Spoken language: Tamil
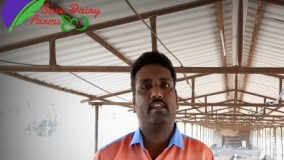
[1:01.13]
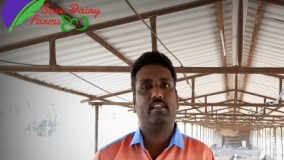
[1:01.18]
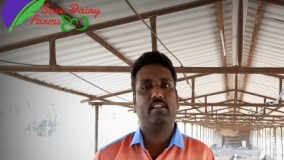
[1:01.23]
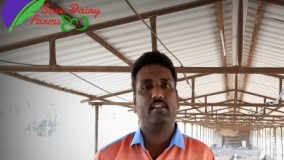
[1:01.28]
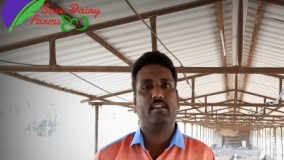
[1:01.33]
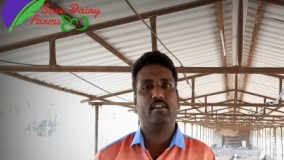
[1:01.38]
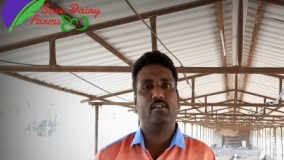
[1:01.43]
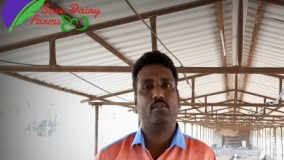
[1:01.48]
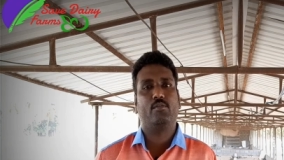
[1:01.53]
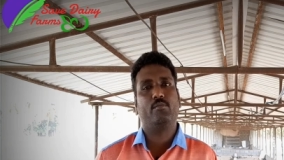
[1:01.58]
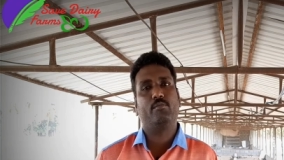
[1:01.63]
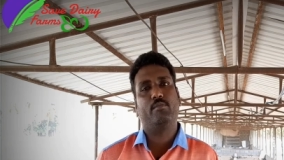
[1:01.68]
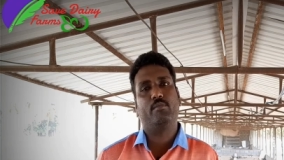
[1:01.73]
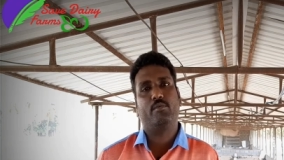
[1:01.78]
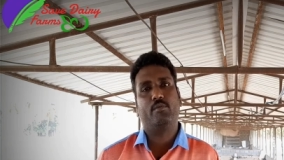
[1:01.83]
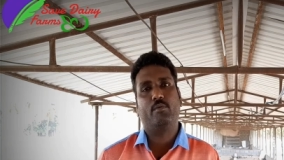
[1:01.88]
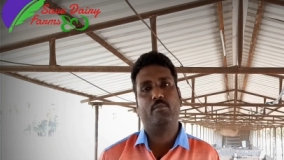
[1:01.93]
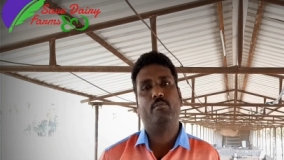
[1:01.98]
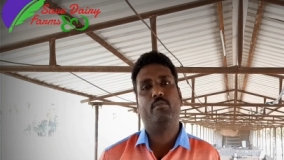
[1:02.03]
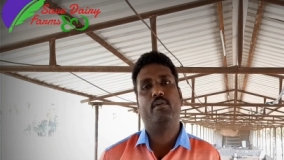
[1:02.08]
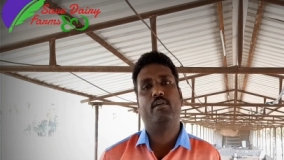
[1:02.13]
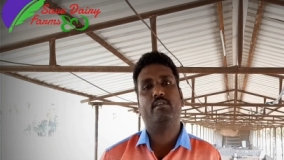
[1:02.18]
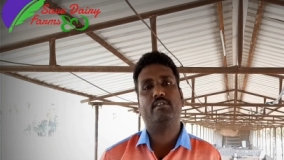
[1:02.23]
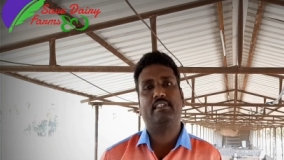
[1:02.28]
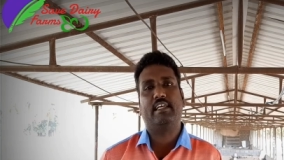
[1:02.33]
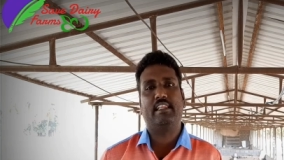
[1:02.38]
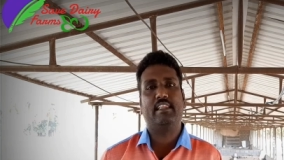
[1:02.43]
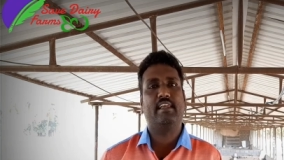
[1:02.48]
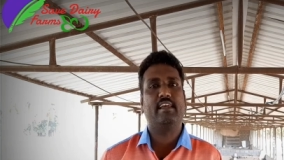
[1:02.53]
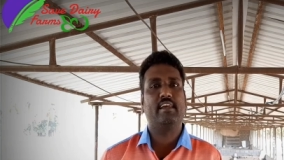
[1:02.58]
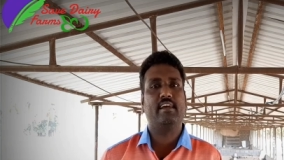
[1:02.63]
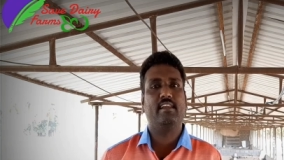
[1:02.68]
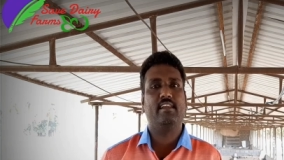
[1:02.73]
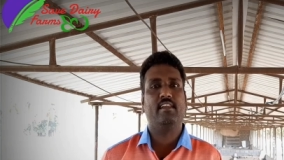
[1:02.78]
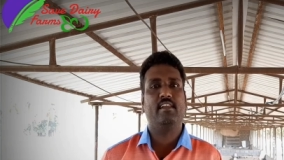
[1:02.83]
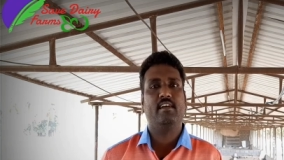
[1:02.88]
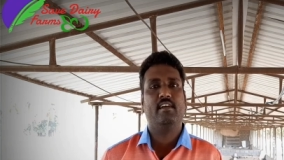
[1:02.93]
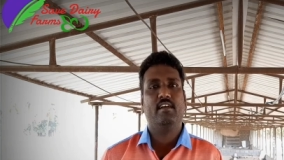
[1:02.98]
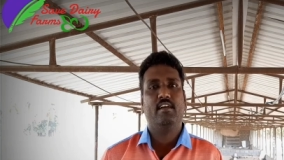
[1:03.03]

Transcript: கிட்டத்தட்ட ரொம்ப ரொம்ப சந்தைகள்